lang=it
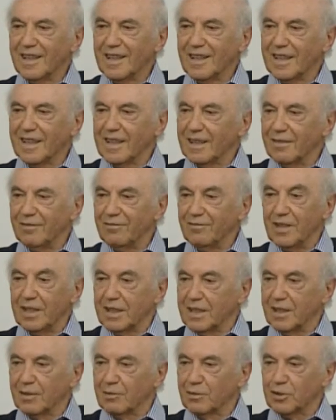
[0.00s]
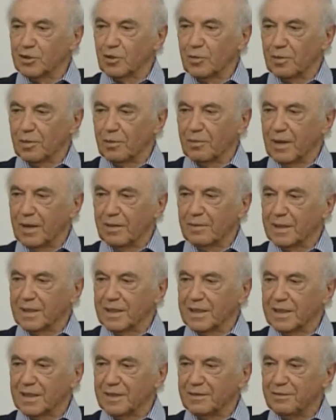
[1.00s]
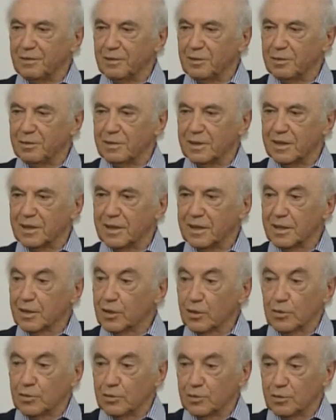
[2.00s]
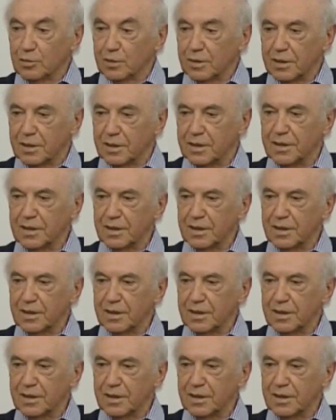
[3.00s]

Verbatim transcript: che vede questo problema dei rifiuti con tutti